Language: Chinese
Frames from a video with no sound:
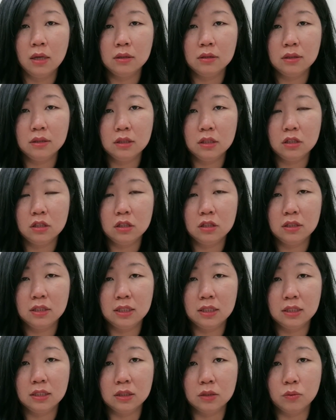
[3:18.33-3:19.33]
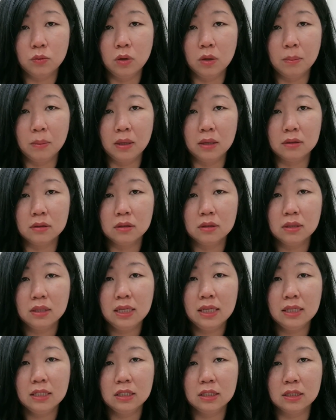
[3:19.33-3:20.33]
这些事提醒我们，
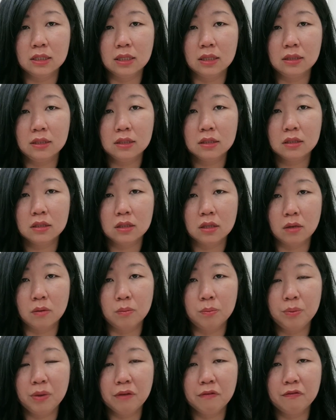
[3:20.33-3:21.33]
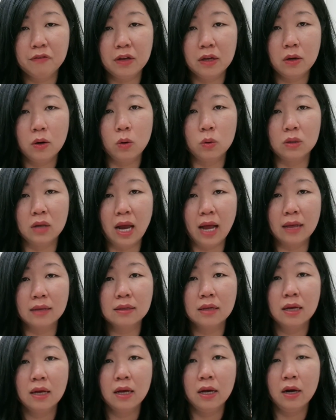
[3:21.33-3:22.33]
历史的进程并非偶然，
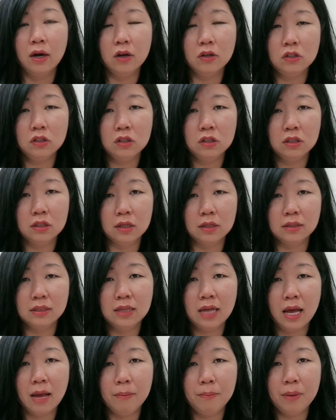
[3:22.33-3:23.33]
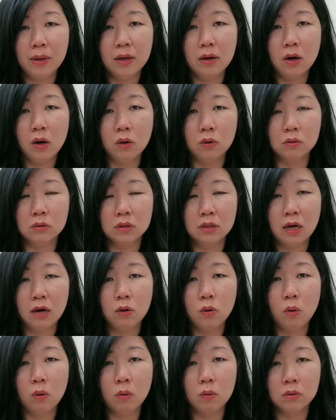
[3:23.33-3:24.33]
而是神在背后
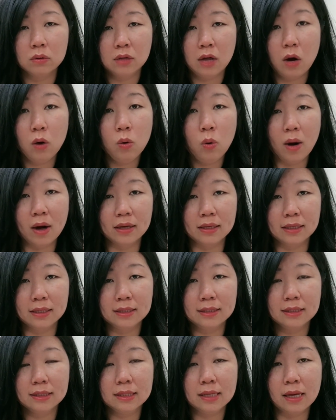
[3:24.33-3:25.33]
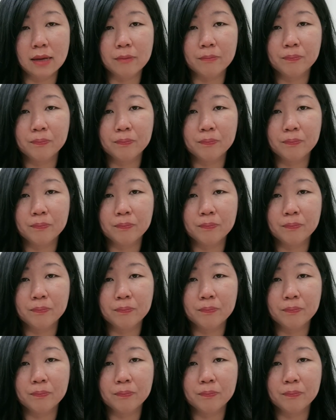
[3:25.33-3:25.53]
操操管一切。